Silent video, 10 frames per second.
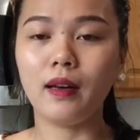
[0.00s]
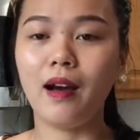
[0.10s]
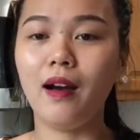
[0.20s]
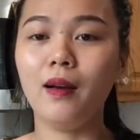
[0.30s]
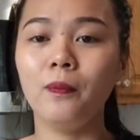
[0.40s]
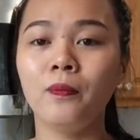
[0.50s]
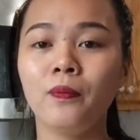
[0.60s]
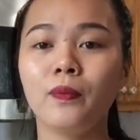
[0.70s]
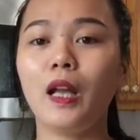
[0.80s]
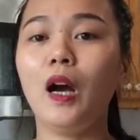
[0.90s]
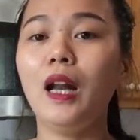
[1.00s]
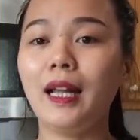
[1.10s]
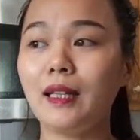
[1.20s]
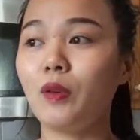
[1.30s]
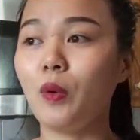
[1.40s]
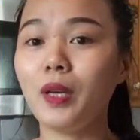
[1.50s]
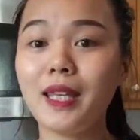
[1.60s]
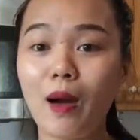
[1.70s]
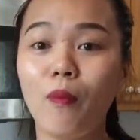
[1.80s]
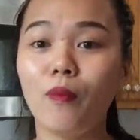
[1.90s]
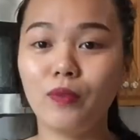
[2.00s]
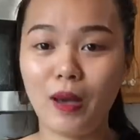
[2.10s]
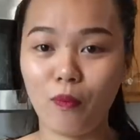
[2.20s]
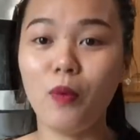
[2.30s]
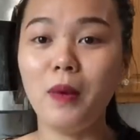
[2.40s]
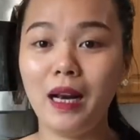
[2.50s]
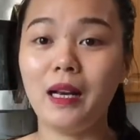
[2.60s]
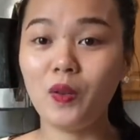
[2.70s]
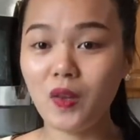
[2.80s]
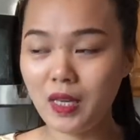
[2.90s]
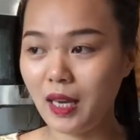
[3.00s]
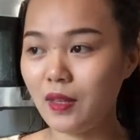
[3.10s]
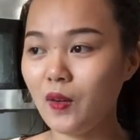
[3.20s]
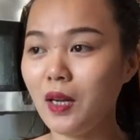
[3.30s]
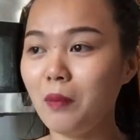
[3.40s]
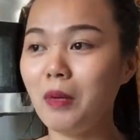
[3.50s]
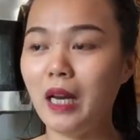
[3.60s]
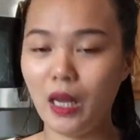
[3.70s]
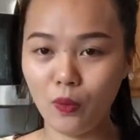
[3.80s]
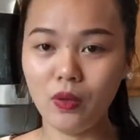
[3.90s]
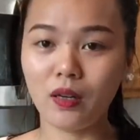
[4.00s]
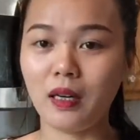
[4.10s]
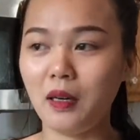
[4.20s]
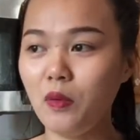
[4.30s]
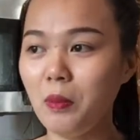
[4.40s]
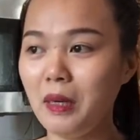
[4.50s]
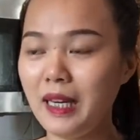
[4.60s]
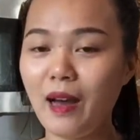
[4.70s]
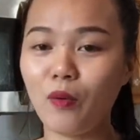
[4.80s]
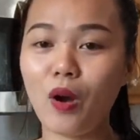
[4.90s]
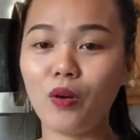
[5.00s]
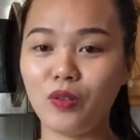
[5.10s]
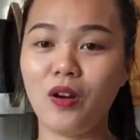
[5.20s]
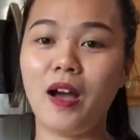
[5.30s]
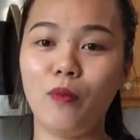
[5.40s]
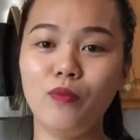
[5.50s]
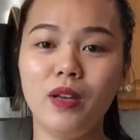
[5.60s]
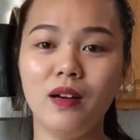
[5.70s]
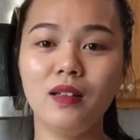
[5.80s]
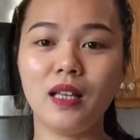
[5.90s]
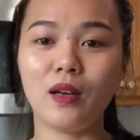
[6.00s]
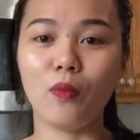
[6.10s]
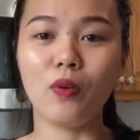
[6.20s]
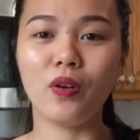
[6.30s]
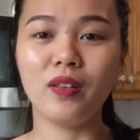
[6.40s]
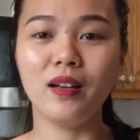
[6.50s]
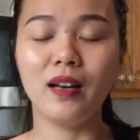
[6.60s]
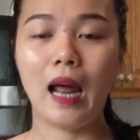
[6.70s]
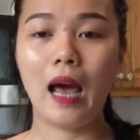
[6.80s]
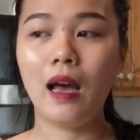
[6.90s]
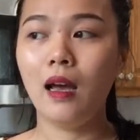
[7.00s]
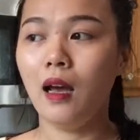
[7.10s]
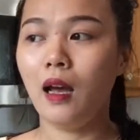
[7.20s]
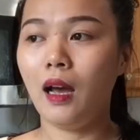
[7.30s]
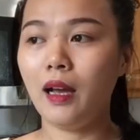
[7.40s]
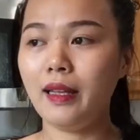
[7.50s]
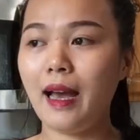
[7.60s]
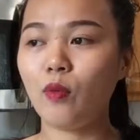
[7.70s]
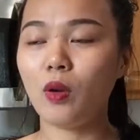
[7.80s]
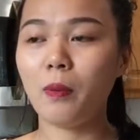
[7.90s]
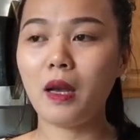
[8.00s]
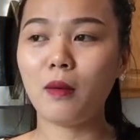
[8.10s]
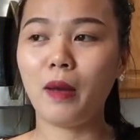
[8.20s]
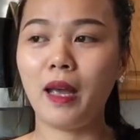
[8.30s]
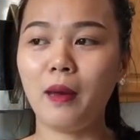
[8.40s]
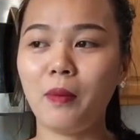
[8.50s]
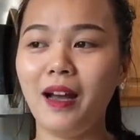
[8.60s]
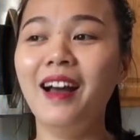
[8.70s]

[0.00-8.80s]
Đó là theo kiểu cái chồng của mình là nó như vậy. Cho nên mình hiểu được là nếu như mình giao con cho ổng giữ thì cũng coi như là giao cho mấy con mẹ